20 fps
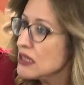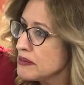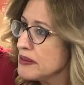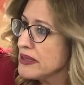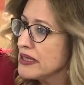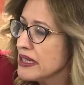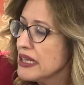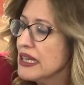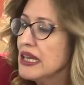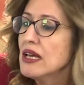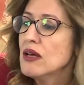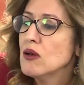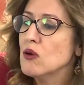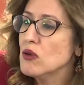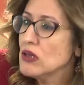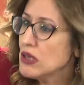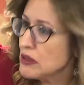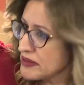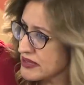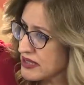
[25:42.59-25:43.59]
Tabi,
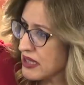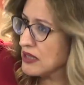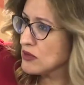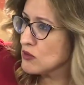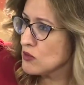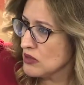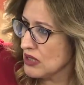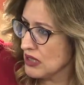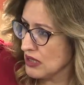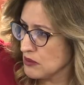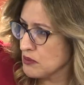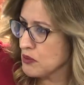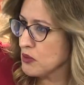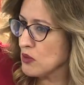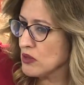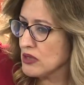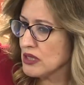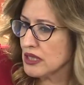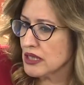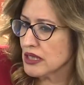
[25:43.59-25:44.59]
öyle bir zatürre
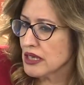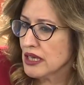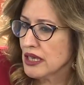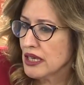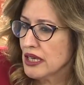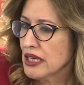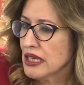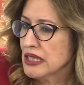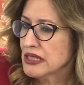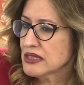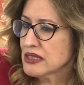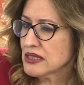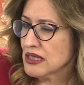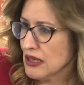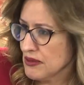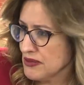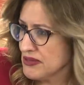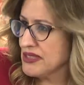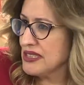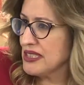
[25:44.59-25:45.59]
yapıyor ki
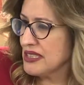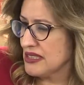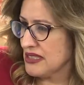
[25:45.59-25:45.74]
staf,